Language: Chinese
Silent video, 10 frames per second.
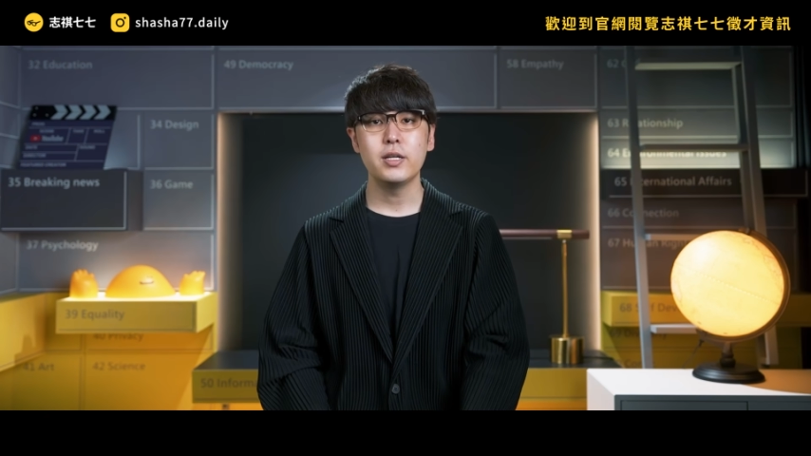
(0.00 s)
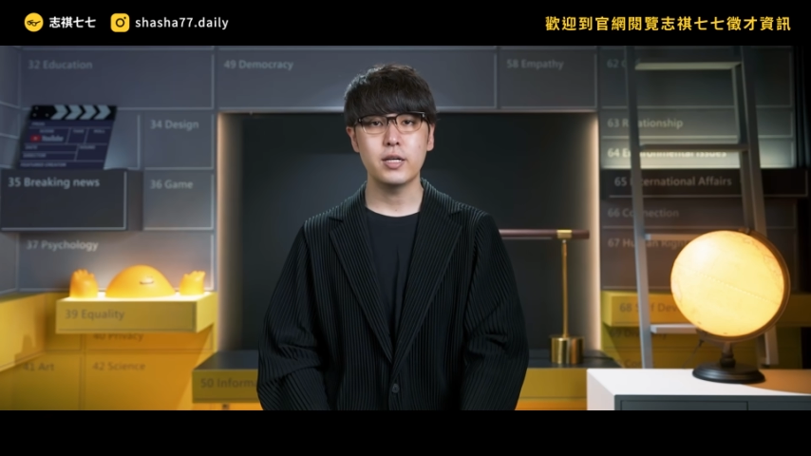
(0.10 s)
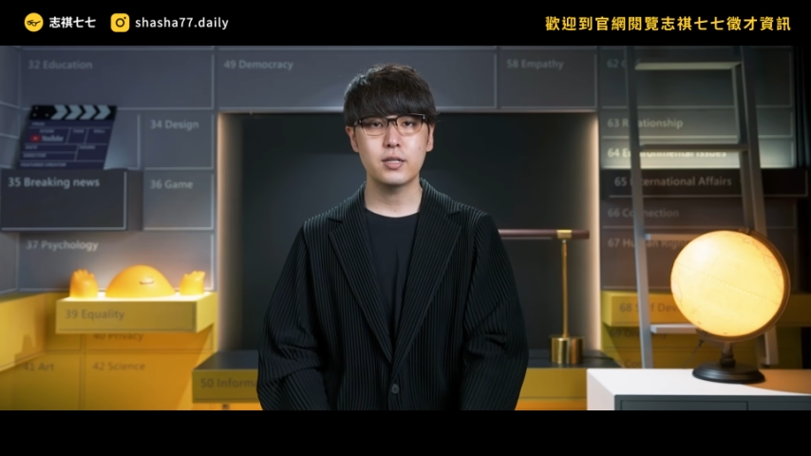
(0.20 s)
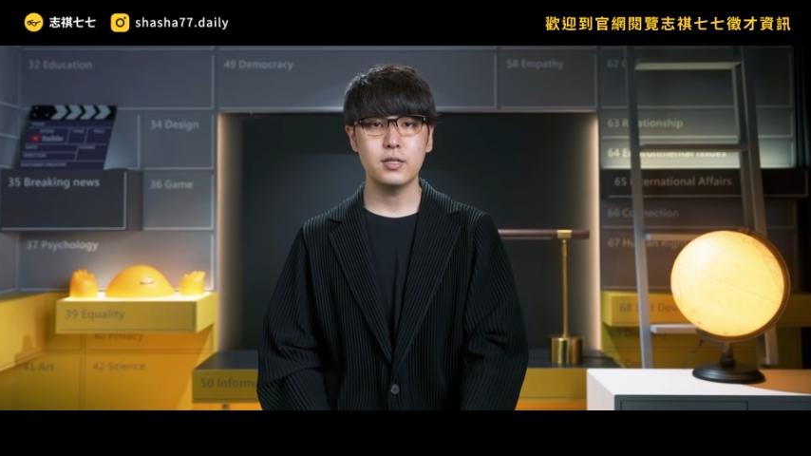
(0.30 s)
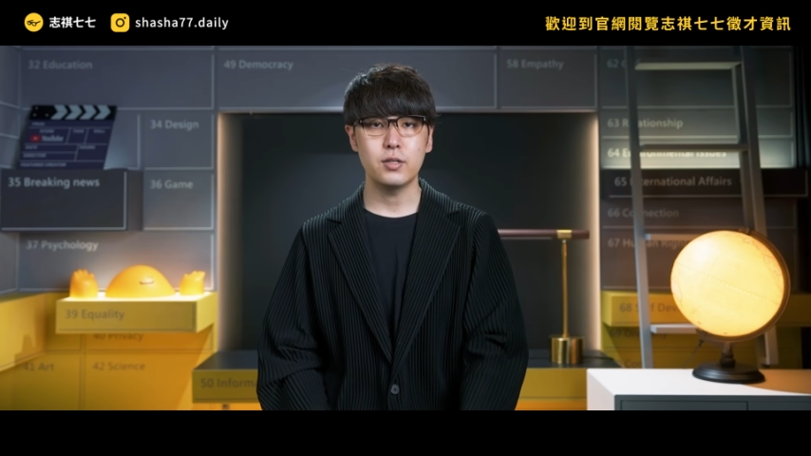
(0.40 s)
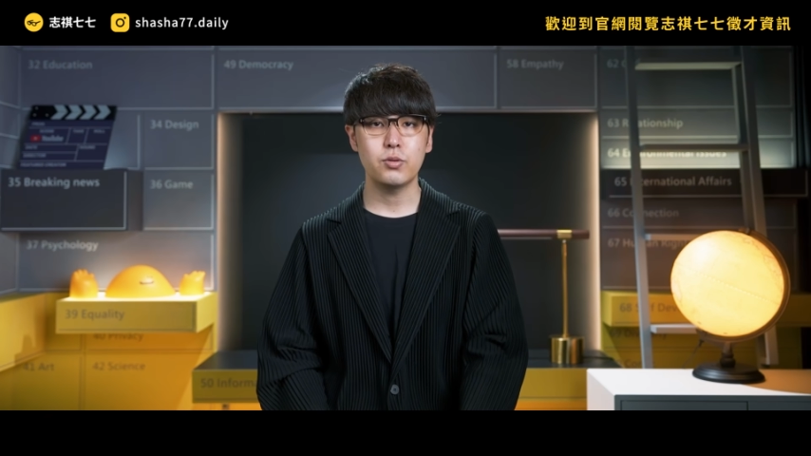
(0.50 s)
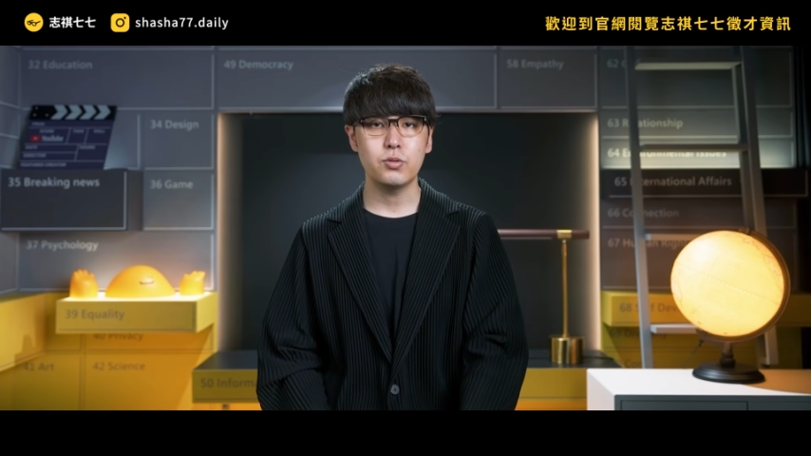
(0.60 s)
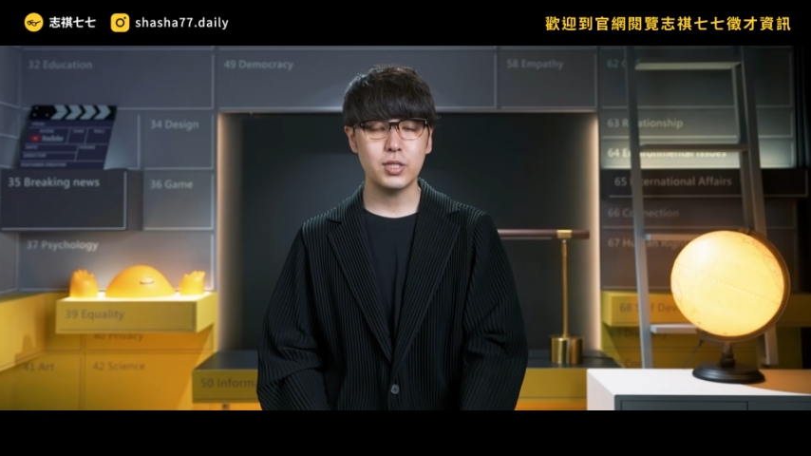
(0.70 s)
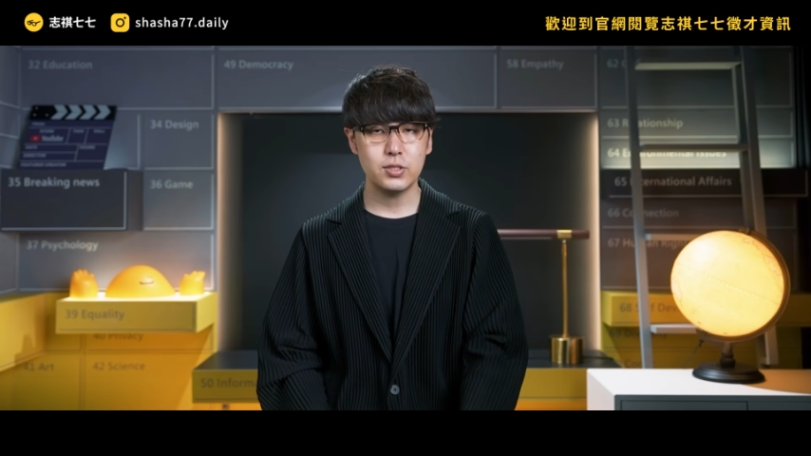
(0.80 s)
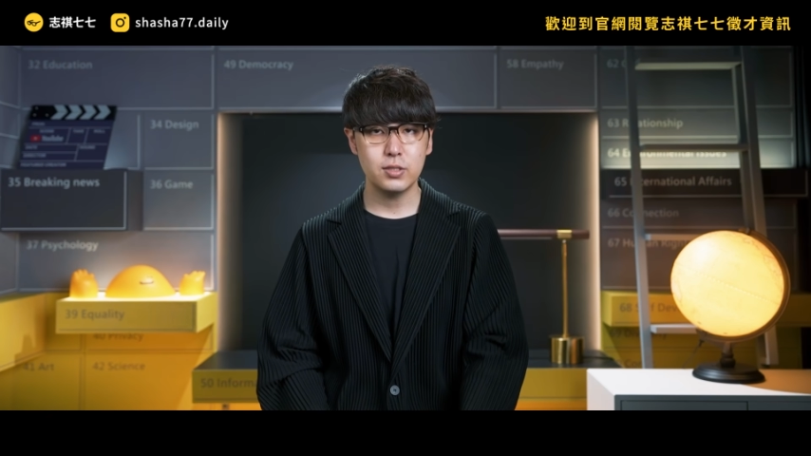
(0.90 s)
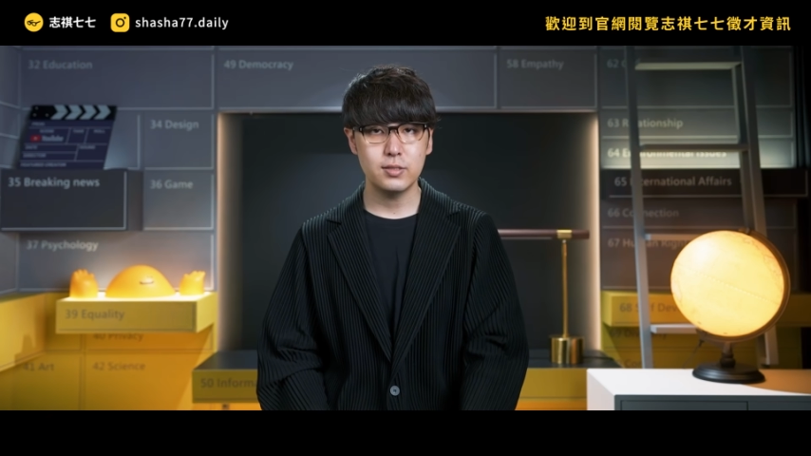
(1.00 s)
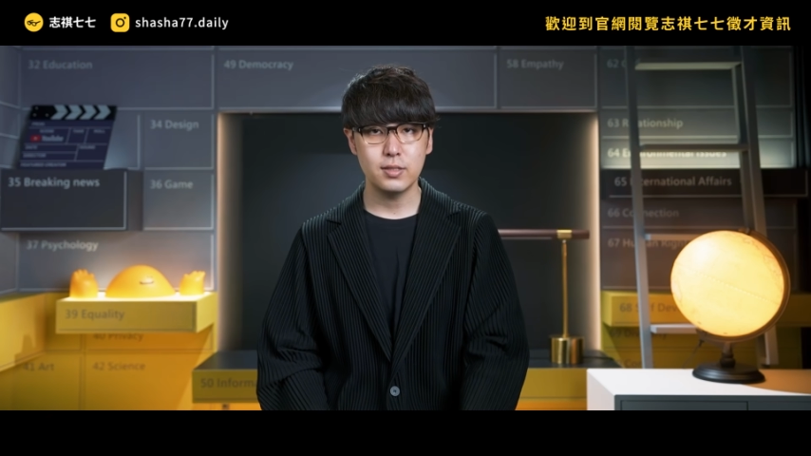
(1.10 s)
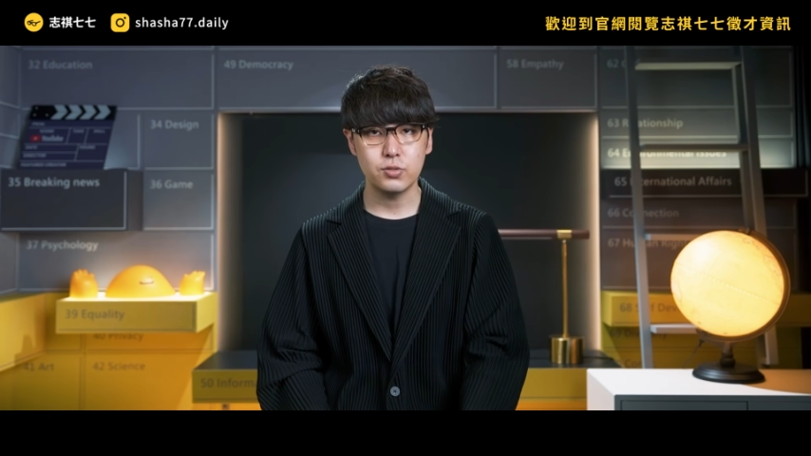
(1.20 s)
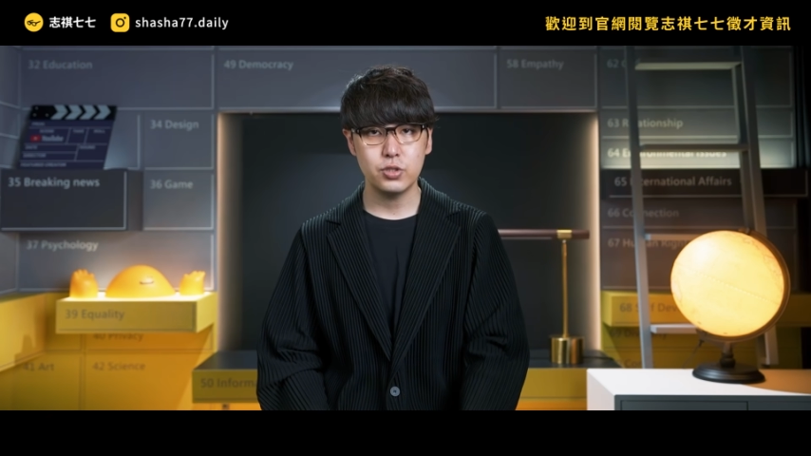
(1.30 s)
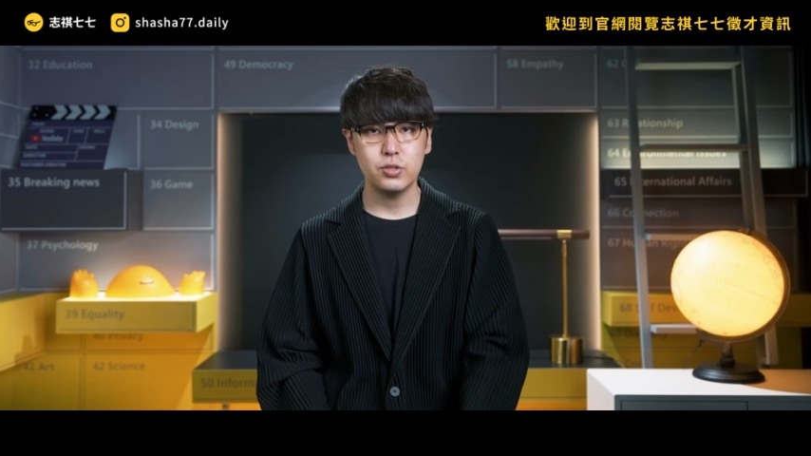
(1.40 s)
也可能对于战争的
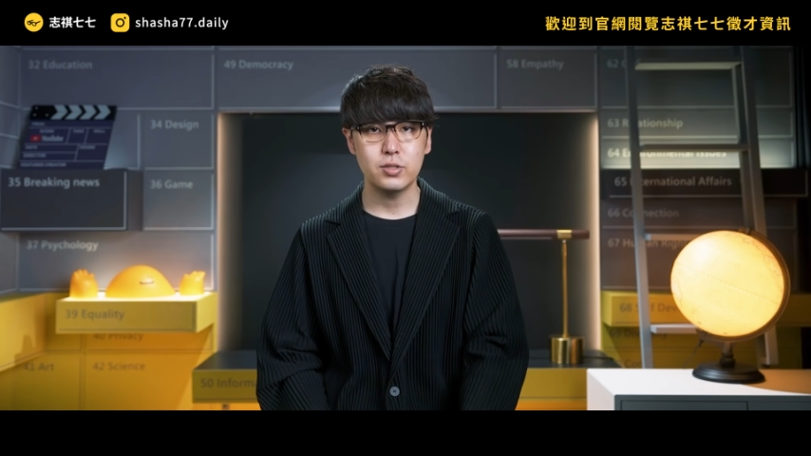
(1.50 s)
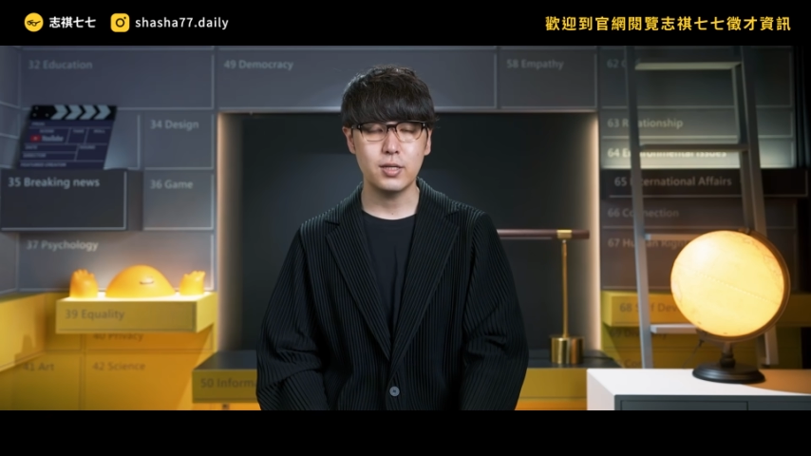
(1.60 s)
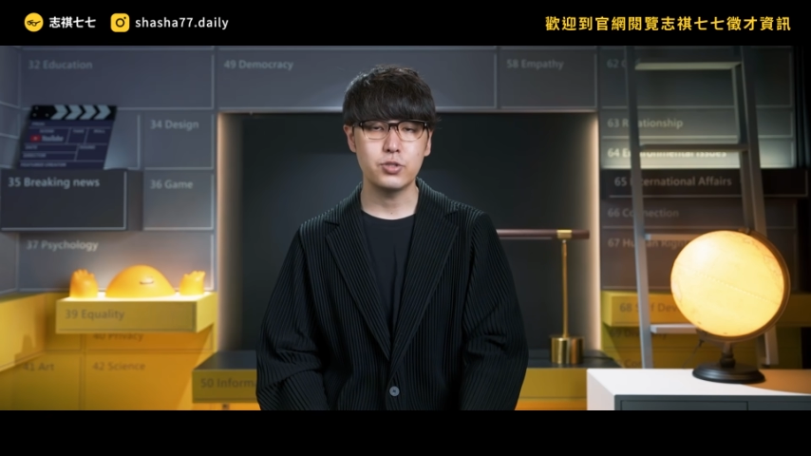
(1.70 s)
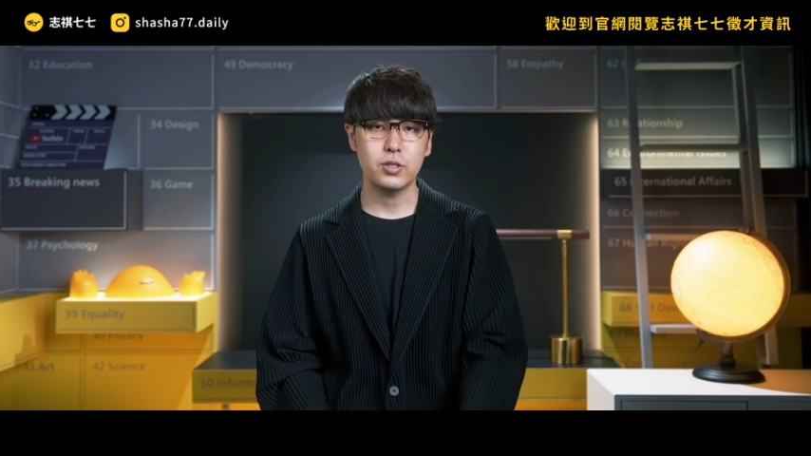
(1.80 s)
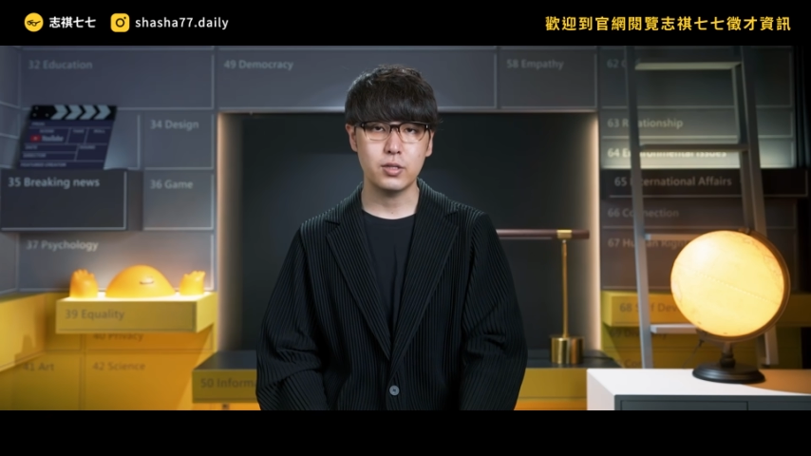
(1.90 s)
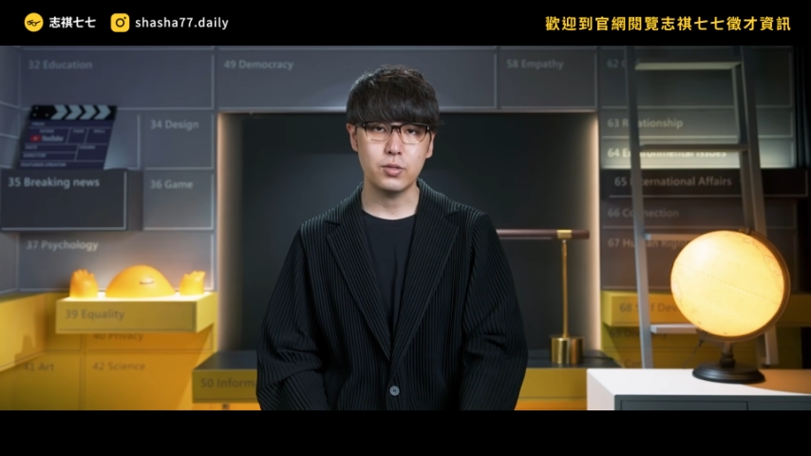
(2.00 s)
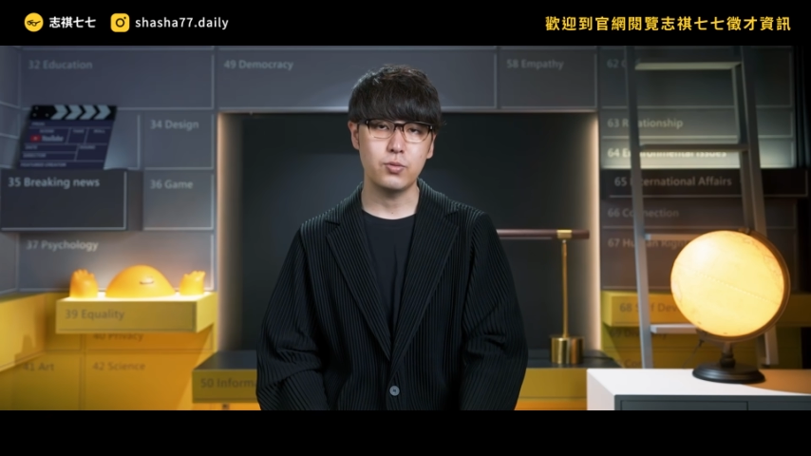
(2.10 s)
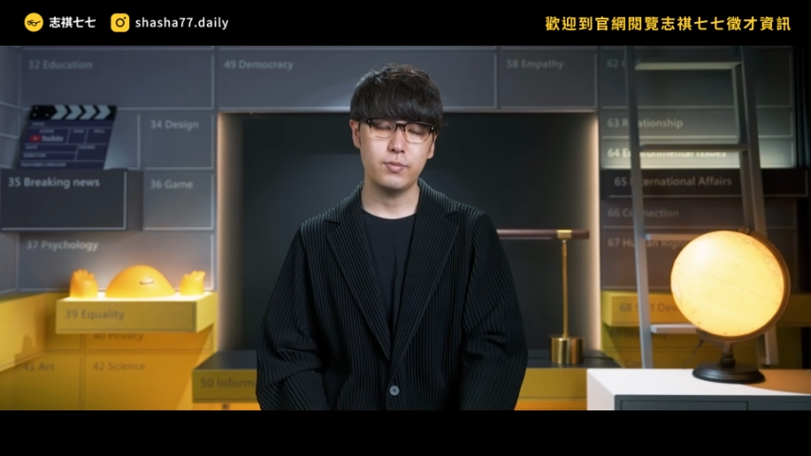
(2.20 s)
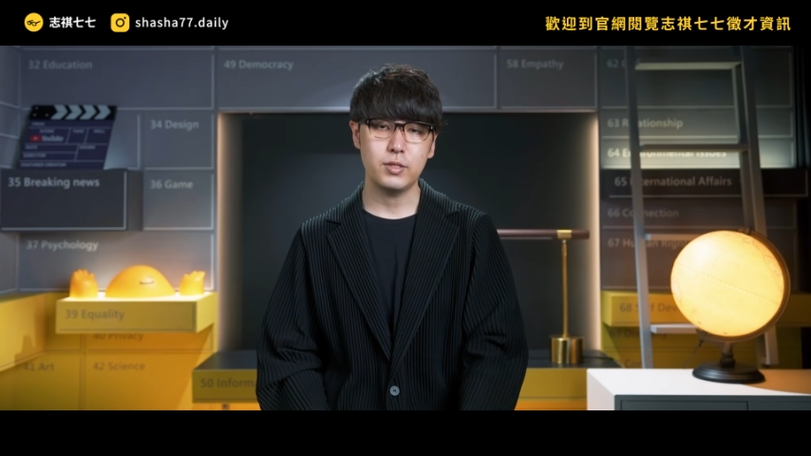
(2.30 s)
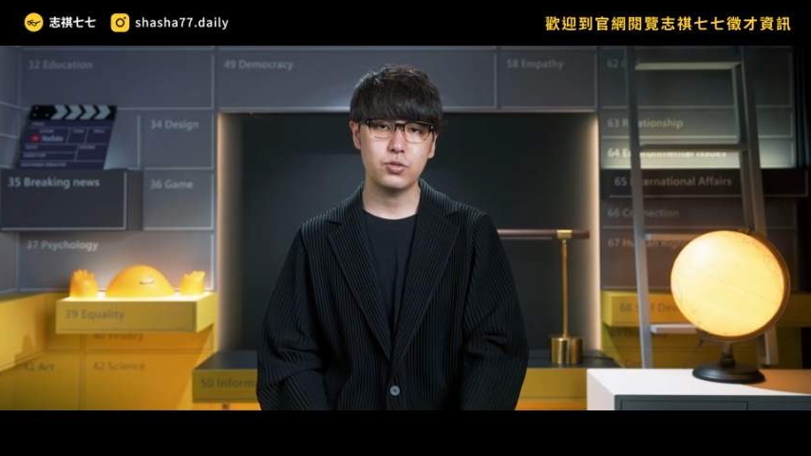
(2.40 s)
走势造成更多的变